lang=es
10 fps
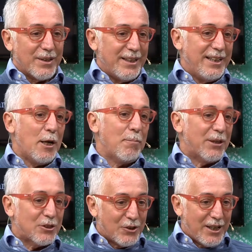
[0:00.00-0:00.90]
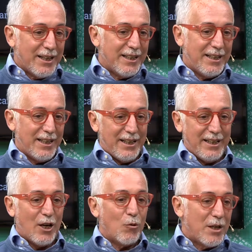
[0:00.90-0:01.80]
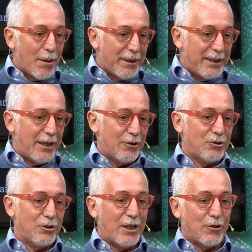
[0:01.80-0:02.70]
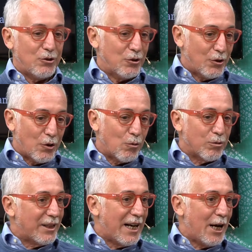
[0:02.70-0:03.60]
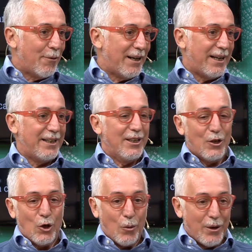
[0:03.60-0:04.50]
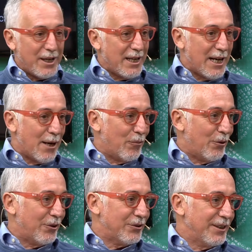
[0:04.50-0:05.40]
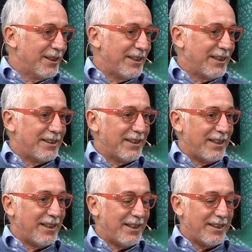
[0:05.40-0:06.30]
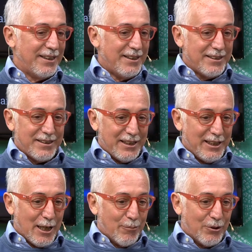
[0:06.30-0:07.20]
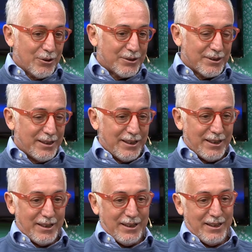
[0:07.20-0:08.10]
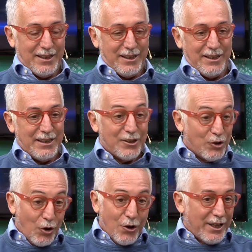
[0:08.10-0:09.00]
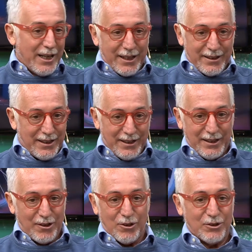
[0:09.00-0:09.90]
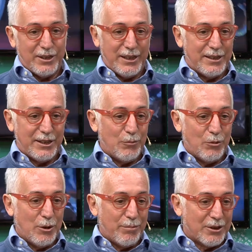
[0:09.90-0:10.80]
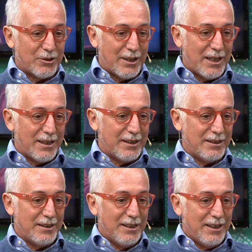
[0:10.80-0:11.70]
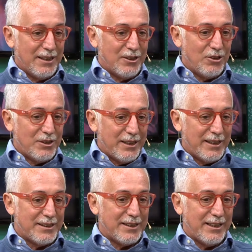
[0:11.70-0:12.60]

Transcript: eran personajes que de alguna manera a nosotros nos gustaba, los veíamos, este, teníamos eh, eh, historias de, de, conocer este tipo de personajes. Entonces,